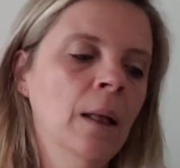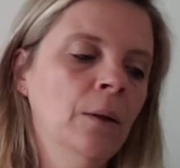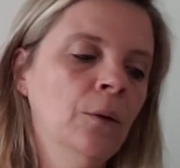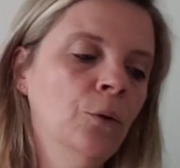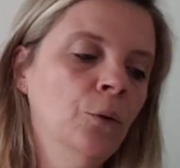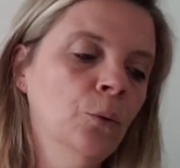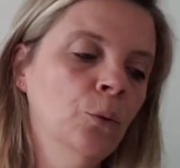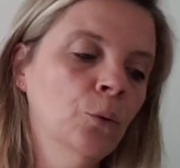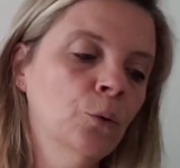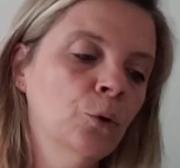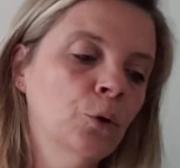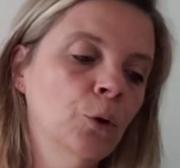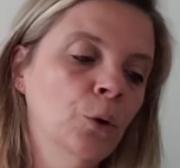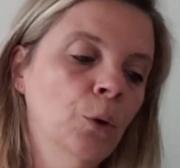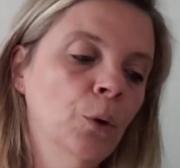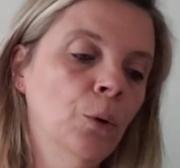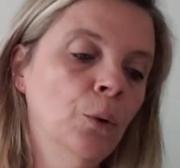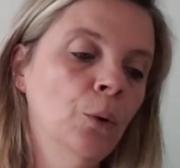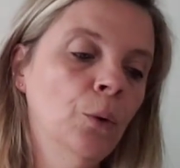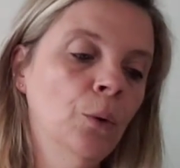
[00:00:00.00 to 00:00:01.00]
Donc,
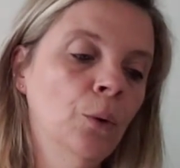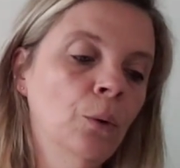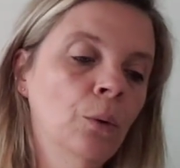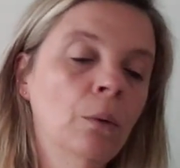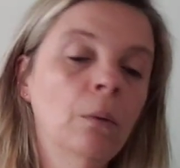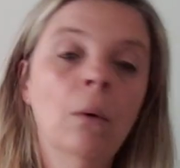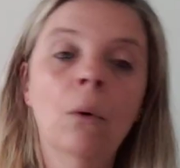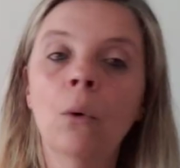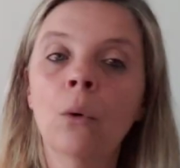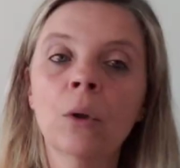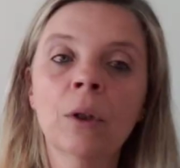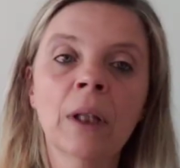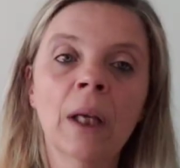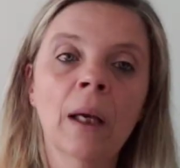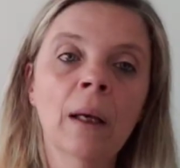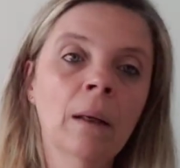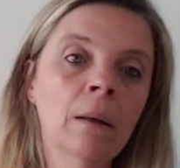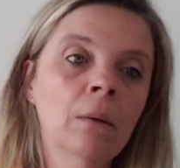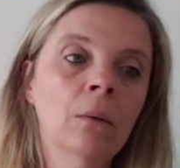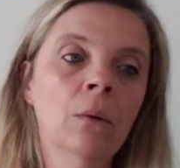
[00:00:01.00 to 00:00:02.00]

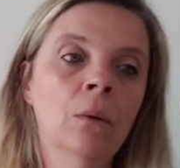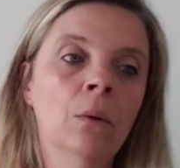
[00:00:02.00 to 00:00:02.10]
aucun,